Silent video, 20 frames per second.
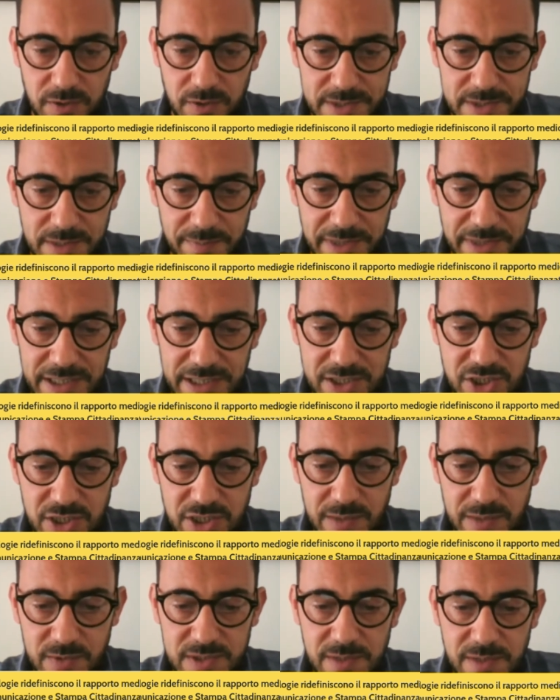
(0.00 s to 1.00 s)
Come sapete
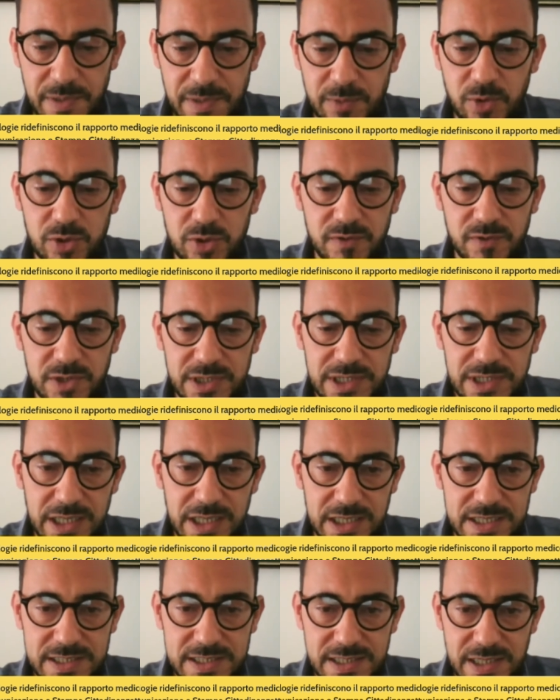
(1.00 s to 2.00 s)
accettiamo sempre molto
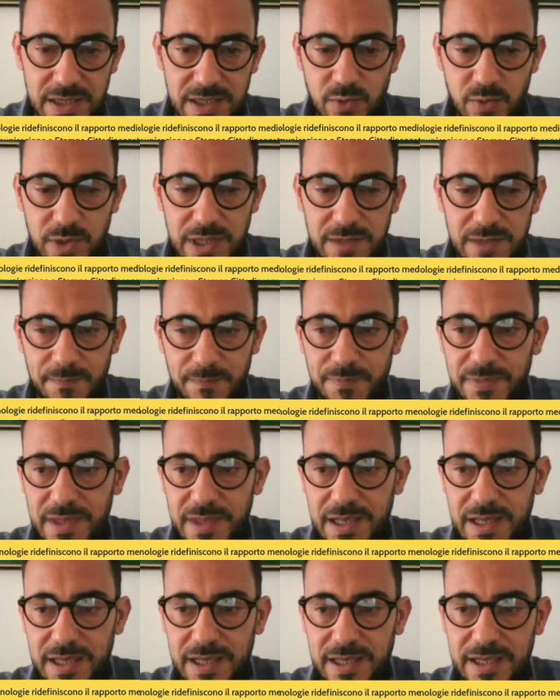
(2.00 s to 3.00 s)
volentieri di essere qui.
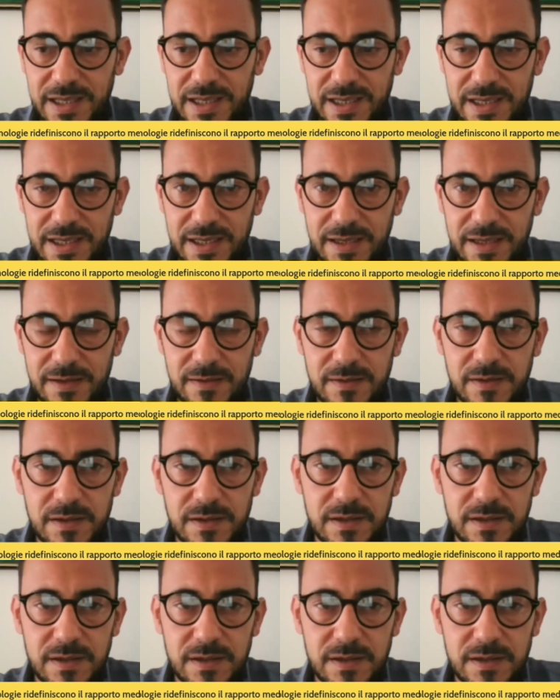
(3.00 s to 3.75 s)
E...